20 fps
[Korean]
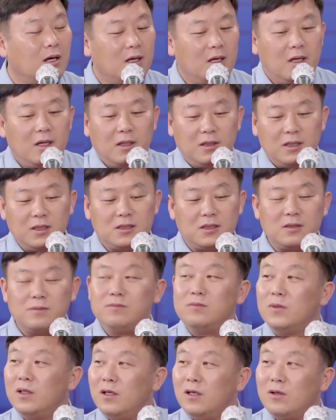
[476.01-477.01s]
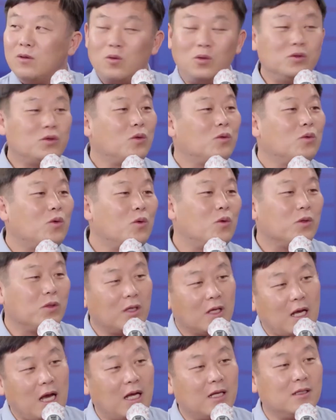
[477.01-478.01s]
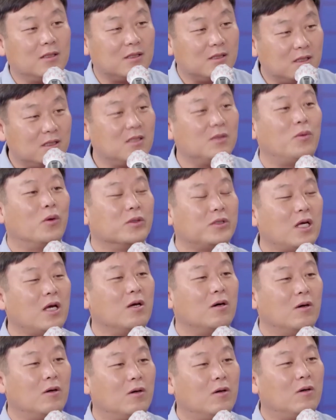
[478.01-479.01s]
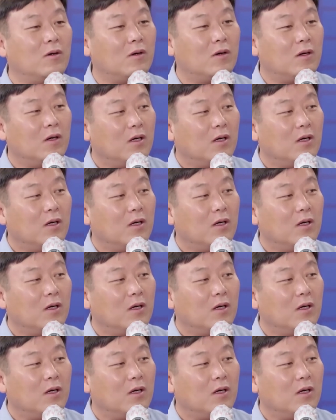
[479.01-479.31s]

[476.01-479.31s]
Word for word: 아하. 근데 지금 권성동 하는 짓을 네. 보세요.